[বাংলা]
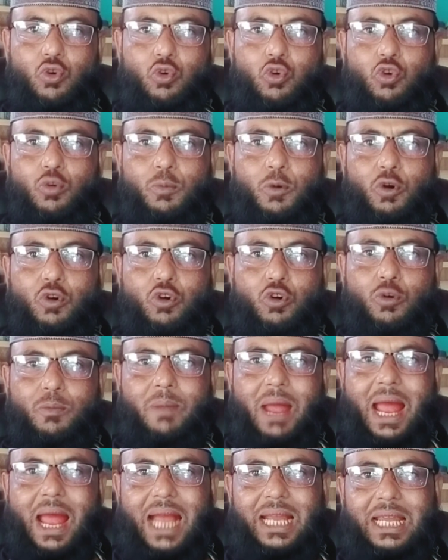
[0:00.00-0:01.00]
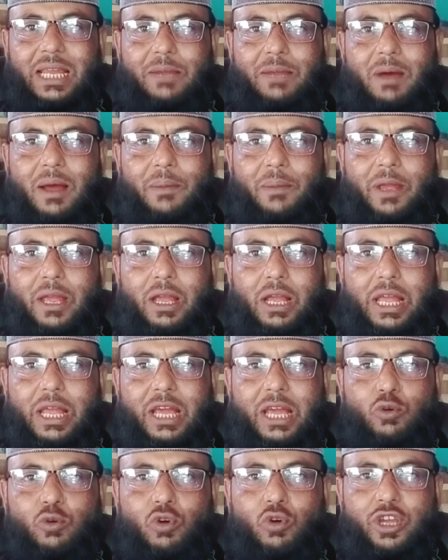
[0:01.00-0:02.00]
হুবহুব একইভাবে
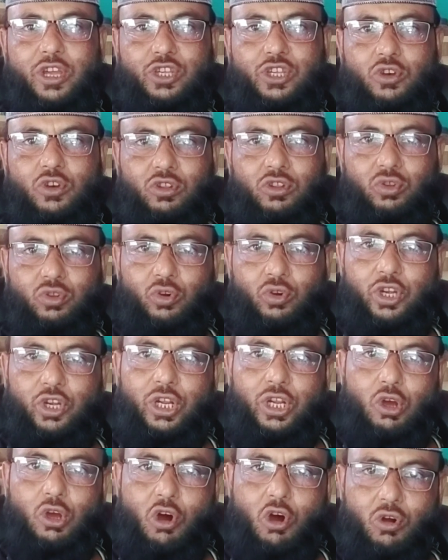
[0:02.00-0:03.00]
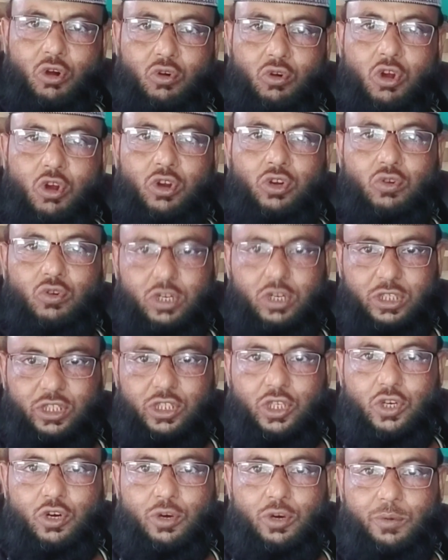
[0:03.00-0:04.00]
এ ওই যন্ত্রটি অঙ্কন
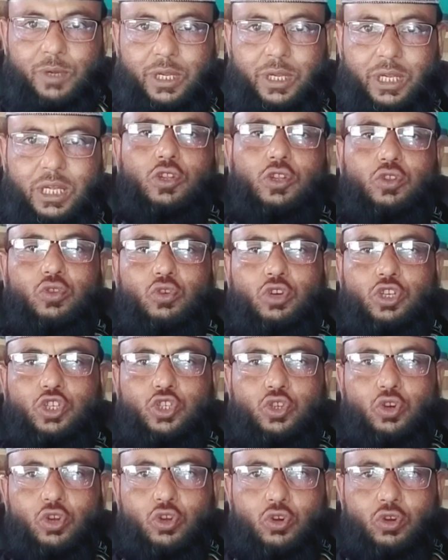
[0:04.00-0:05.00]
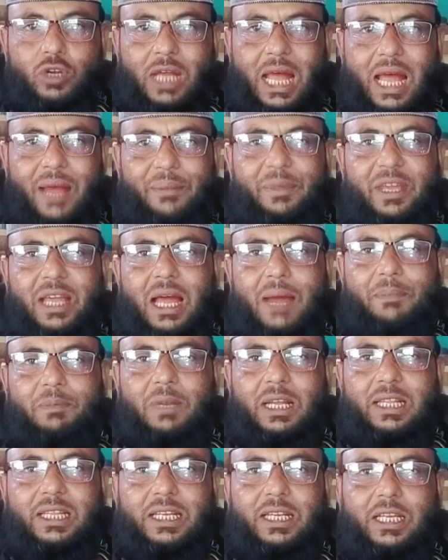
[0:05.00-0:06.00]
করতে হবে তো চলুন আমি
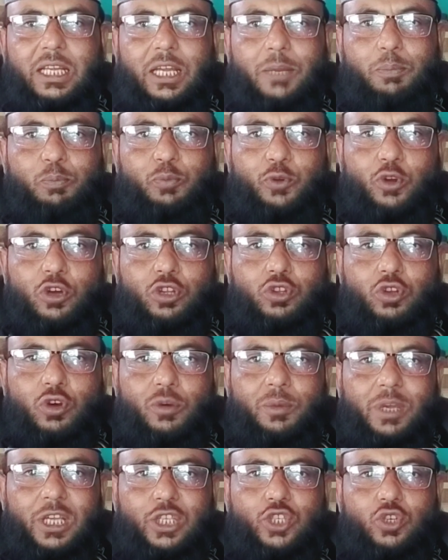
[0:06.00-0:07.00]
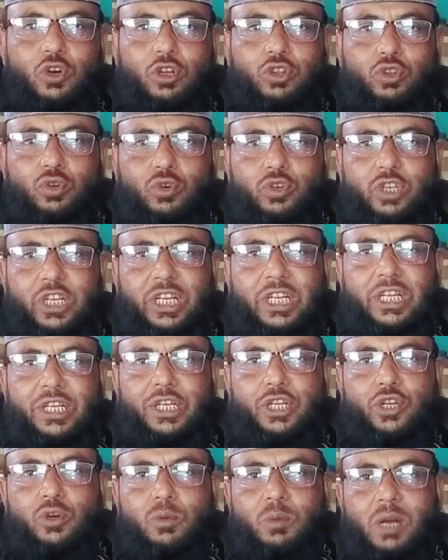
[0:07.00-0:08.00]
আপনাদেরকে প্রথমে যন্ত্রটির
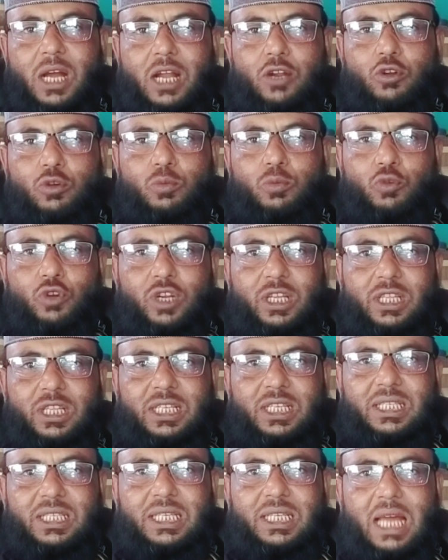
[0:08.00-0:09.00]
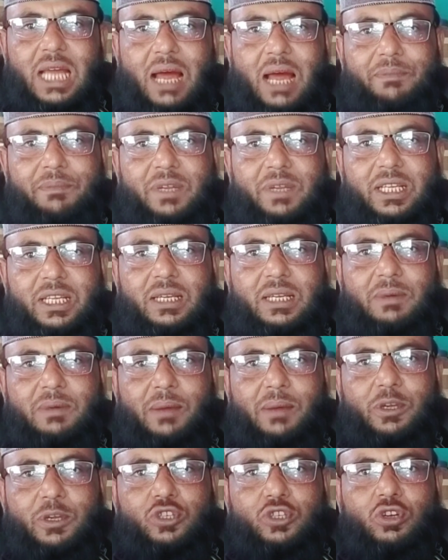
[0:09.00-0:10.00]
নিয়ম কানুন বলে দিচ্ছি আপনি
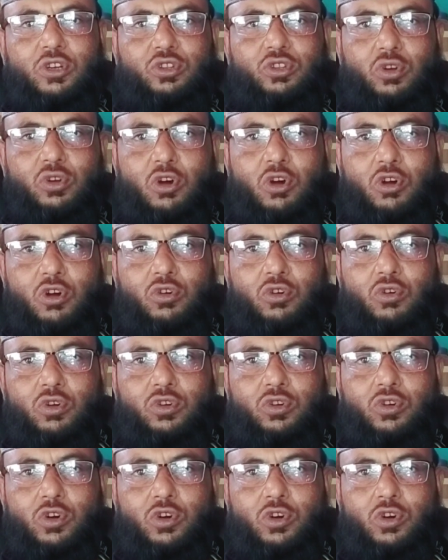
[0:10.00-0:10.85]
কিভাবে যন্ত্র অঙ্কন